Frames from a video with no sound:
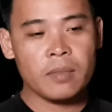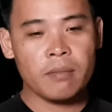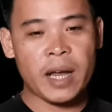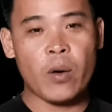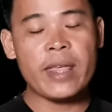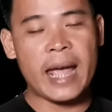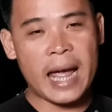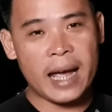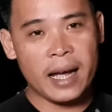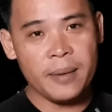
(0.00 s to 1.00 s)
mày hỏi
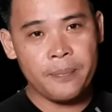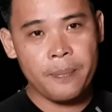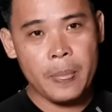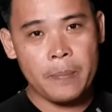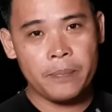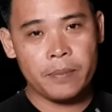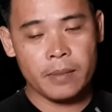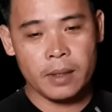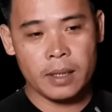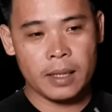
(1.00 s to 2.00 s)
nhà hả
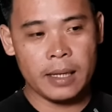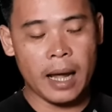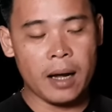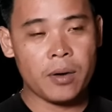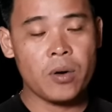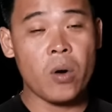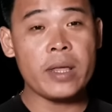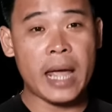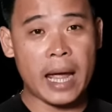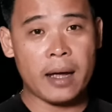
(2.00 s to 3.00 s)
dạ con hỏi
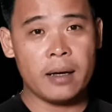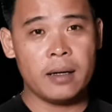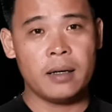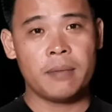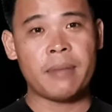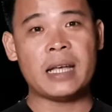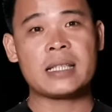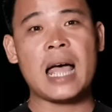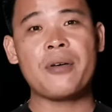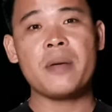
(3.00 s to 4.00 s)
nhà mày
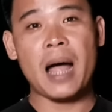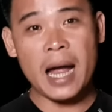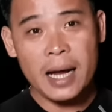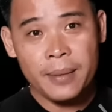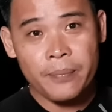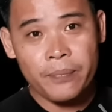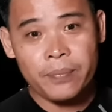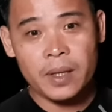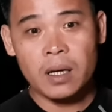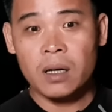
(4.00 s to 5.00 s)
sao với bà
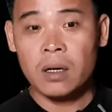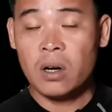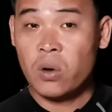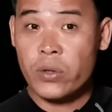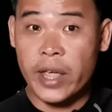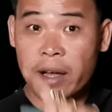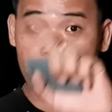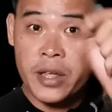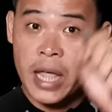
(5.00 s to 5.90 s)
nói chuyện y